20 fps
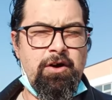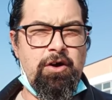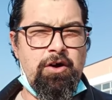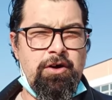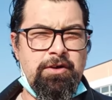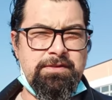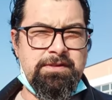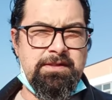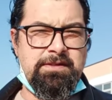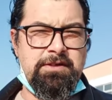
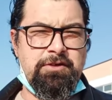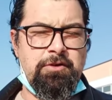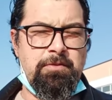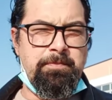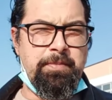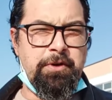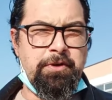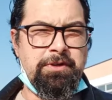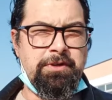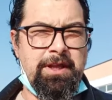o se si
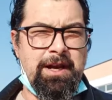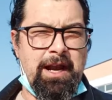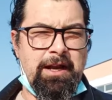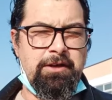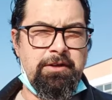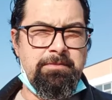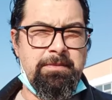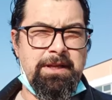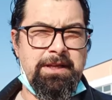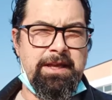
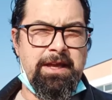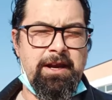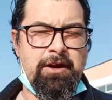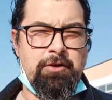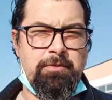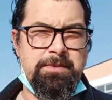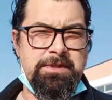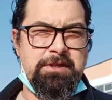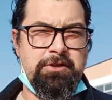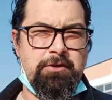comporteranno in maniera
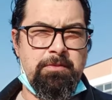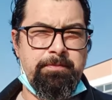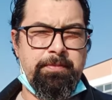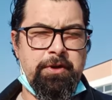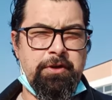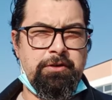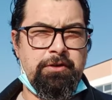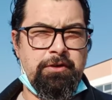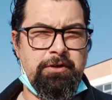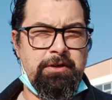come si
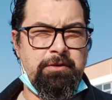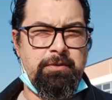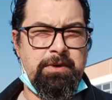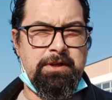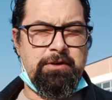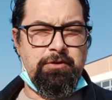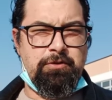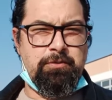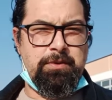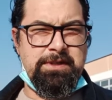comportano que-
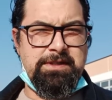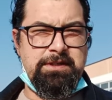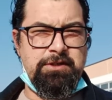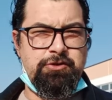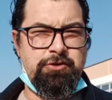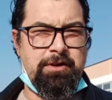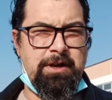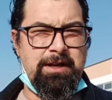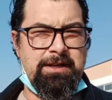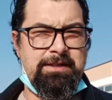con questi
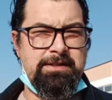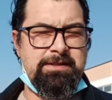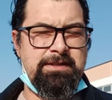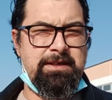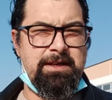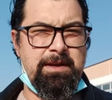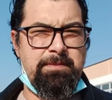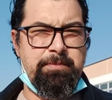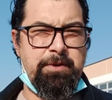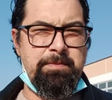
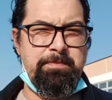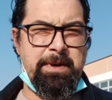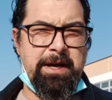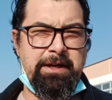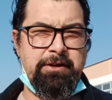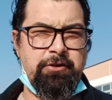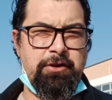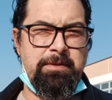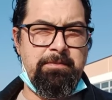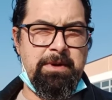giornalisti che poi
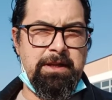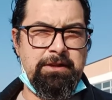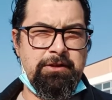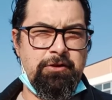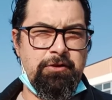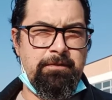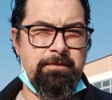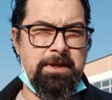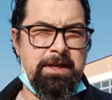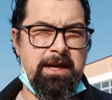prendono e
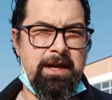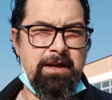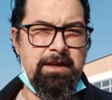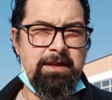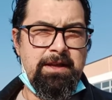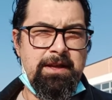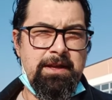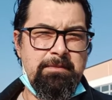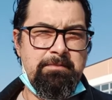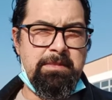mandano via,
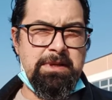ma